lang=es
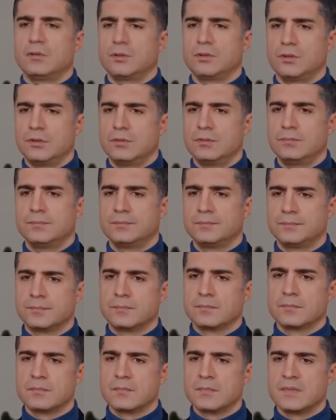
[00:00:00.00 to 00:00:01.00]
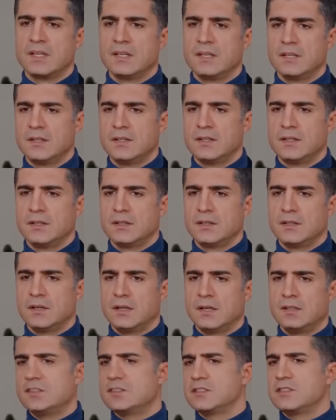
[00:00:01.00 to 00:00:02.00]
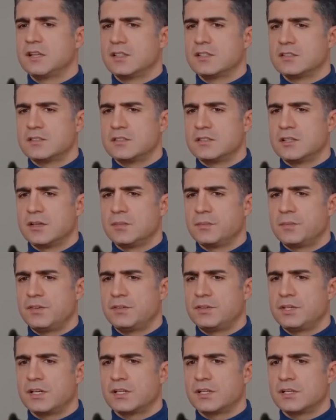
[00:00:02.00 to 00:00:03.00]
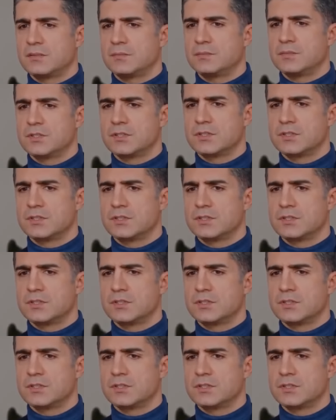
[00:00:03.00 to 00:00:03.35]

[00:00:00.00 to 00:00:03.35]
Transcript: llorando. Su mamá tomó a Nasli y las dos se